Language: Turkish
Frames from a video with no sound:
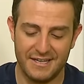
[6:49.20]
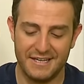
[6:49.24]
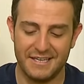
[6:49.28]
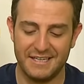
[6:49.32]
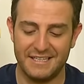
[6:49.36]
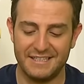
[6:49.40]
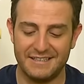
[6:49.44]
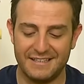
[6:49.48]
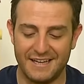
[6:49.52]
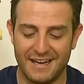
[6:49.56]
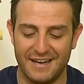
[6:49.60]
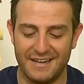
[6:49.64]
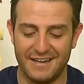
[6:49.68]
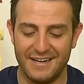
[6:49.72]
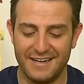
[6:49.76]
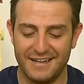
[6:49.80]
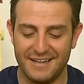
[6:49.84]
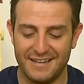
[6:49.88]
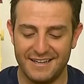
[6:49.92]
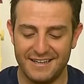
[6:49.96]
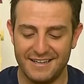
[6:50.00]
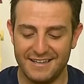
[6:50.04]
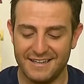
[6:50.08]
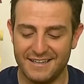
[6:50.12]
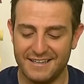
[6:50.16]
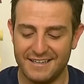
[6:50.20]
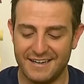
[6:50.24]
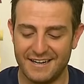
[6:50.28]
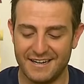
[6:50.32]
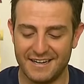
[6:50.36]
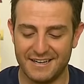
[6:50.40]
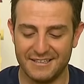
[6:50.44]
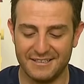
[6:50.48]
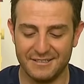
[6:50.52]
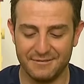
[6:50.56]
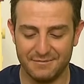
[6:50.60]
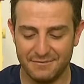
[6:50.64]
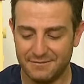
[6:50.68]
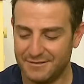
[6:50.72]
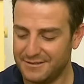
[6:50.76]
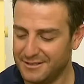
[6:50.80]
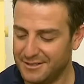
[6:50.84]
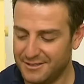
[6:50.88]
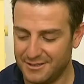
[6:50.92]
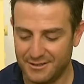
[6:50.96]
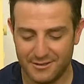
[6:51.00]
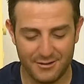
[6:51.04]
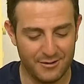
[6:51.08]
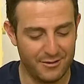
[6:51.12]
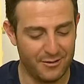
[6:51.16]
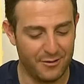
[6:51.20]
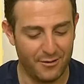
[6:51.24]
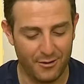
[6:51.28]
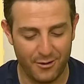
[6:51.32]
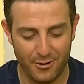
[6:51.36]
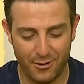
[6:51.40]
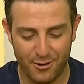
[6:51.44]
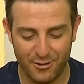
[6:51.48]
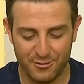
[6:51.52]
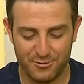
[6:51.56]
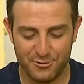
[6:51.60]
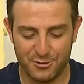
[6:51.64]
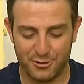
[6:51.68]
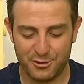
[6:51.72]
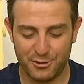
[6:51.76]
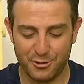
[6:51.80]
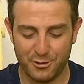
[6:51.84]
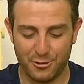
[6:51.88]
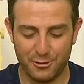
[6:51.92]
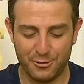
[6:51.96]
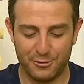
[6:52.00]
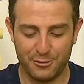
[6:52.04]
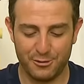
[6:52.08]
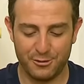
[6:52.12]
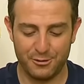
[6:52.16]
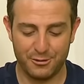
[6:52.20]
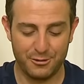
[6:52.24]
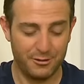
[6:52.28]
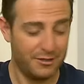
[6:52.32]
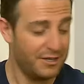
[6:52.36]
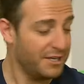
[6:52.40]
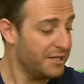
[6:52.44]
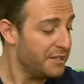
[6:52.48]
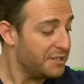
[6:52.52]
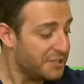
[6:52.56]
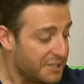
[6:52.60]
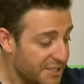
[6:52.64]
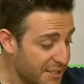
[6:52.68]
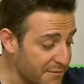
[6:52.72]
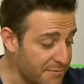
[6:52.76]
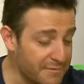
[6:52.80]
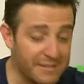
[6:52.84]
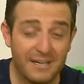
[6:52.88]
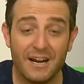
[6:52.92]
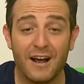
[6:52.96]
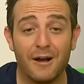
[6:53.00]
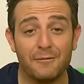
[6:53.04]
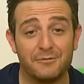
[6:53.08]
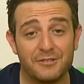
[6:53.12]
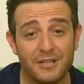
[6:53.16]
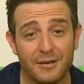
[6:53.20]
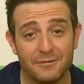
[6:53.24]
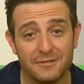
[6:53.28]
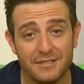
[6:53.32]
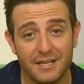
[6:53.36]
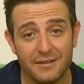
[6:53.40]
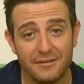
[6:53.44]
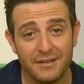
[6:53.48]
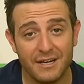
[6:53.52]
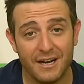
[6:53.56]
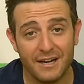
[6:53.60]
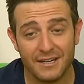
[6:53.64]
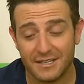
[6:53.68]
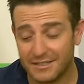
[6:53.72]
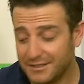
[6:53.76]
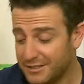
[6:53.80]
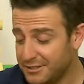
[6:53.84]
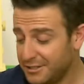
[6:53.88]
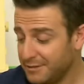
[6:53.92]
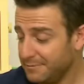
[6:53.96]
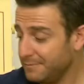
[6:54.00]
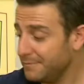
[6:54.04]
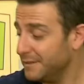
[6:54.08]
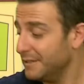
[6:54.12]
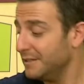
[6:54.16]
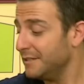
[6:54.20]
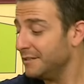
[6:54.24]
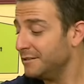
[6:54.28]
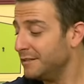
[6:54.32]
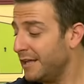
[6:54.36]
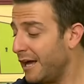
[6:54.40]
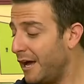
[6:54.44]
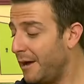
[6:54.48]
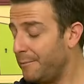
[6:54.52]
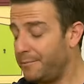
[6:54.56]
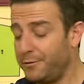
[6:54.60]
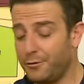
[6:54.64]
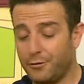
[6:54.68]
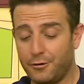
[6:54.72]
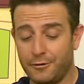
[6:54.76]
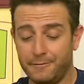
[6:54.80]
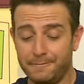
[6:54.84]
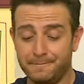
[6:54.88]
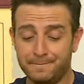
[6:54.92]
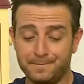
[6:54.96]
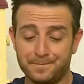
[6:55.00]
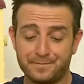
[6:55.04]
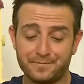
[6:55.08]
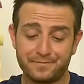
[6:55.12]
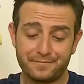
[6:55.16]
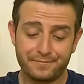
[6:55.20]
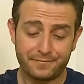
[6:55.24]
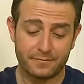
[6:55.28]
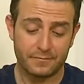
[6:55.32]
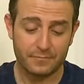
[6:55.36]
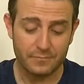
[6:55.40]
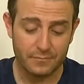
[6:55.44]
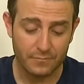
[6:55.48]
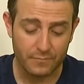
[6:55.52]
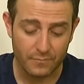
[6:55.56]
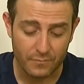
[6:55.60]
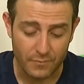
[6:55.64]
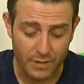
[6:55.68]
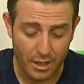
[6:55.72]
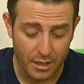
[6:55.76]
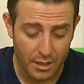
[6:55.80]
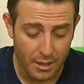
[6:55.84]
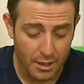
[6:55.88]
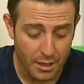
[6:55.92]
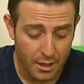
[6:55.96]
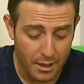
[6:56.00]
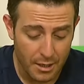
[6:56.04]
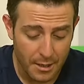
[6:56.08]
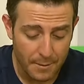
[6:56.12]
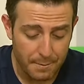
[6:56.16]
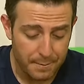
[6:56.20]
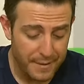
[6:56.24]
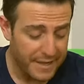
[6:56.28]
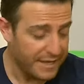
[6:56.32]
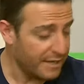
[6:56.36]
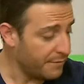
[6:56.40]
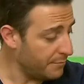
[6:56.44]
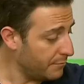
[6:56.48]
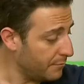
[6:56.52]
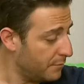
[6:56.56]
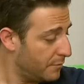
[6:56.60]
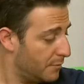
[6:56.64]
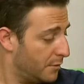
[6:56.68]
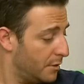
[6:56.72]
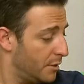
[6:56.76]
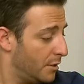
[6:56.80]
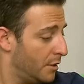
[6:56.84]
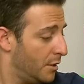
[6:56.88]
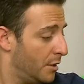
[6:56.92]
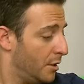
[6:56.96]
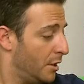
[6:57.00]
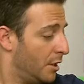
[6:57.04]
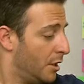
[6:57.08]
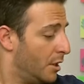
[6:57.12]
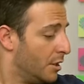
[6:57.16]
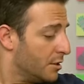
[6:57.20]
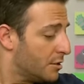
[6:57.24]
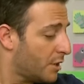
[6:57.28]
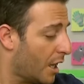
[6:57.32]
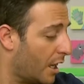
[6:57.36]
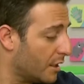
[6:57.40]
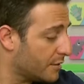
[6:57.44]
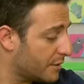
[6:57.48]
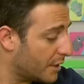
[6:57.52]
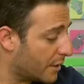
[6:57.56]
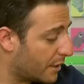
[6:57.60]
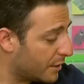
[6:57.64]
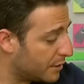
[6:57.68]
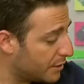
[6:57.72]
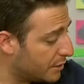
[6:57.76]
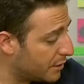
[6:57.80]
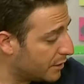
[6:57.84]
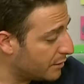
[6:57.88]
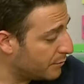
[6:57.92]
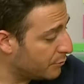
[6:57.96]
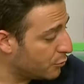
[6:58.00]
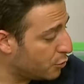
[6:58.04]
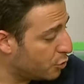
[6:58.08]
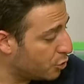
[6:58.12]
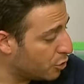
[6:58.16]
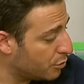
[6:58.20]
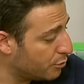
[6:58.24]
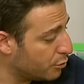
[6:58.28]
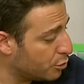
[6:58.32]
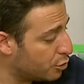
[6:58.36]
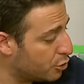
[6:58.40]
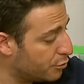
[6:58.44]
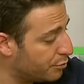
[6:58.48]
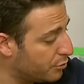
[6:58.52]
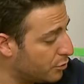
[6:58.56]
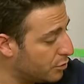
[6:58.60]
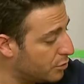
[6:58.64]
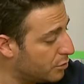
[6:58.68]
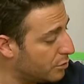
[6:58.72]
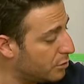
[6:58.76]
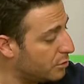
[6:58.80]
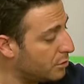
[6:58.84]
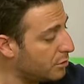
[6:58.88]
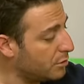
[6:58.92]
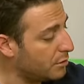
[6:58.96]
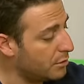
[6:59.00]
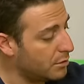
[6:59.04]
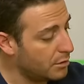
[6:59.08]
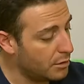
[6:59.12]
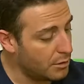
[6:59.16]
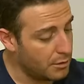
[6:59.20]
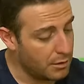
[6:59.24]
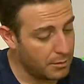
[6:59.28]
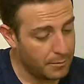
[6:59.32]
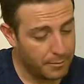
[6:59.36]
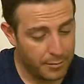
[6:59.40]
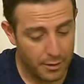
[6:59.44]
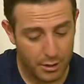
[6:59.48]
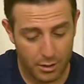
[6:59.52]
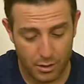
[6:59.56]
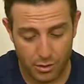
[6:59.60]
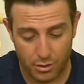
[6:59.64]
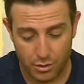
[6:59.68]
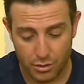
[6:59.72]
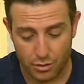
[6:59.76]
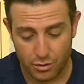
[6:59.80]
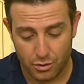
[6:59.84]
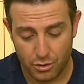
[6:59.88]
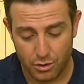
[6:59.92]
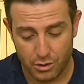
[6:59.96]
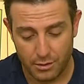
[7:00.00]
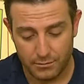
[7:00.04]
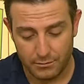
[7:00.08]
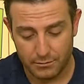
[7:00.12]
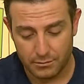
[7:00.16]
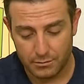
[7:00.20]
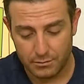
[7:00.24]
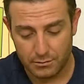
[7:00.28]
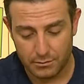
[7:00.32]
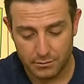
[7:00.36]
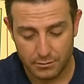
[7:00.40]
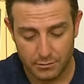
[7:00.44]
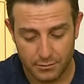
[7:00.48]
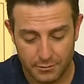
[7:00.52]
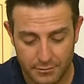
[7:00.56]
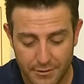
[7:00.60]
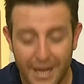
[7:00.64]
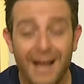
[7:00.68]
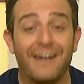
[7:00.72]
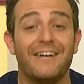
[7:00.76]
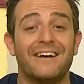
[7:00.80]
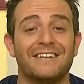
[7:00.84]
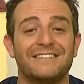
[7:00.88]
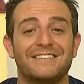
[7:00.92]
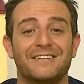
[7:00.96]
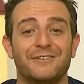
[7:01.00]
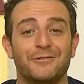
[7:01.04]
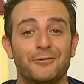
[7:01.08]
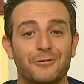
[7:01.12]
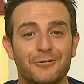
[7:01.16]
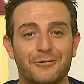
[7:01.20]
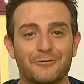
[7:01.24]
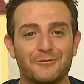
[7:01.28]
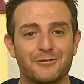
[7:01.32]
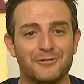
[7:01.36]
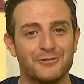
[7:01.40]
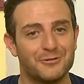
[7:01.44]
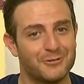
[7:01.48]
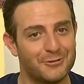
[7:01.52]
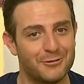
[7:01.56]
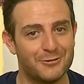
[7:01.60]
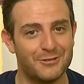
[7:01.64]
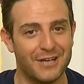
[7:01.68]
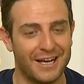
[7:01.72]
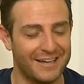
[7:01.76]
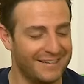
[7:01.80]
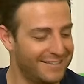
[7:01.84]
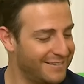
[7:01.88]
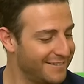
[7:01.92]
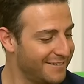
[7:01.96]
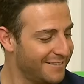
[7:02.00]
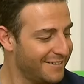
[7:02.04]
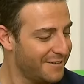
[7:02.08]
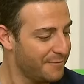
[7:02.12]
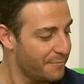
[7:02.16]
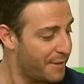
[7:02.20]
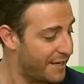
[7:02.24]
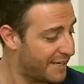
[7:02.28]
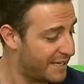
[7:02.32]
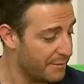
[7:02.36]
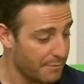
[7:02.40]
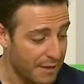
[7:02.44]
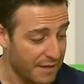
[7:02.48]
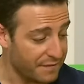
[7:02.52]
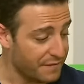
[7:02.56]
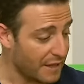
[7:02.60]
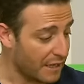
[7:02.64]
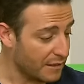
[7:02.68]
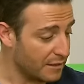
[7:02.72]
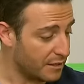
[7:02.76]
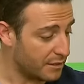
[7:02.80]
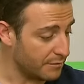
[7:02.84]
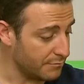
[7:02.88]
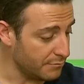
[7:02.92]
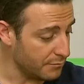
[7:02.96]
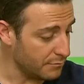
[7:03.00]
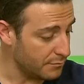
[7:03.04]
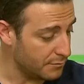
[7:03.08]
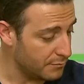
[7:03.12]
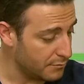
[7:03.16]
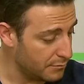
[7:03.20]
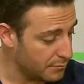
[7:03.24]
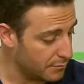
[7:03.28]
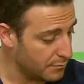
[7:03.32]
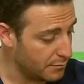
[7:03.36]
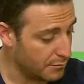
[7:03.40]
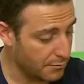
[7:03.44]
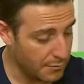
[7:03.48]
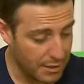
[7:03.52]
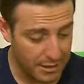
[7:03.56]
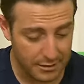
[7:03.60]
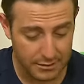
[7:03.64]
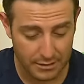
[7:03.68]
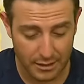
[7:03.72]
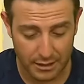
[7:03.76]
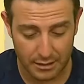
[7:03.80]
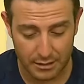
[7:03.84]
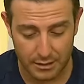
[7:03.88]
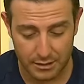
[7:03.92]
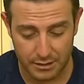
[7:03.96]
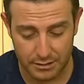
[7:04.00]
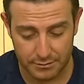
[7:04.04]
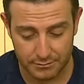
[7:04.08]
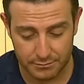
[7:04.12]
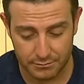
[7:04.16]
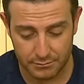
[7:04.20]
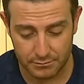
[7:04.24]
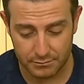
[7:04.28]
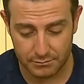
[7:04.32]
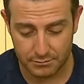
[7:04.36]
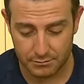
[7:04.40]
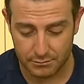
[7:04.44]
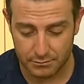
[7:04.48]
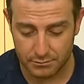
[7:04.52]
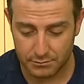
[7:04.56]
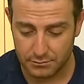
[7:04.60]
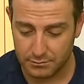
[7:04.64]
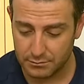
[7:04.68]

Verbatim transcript: iki tane kanadım olmuş oldu. Şimdi ne yapacağım sevgili arkadaşım? Ne yapıyorum? Benim tahta kaşığım kurumuş mu? Bakıyorum. Evet kurumuş. Güzel. Peki mandallarım? Mandallarım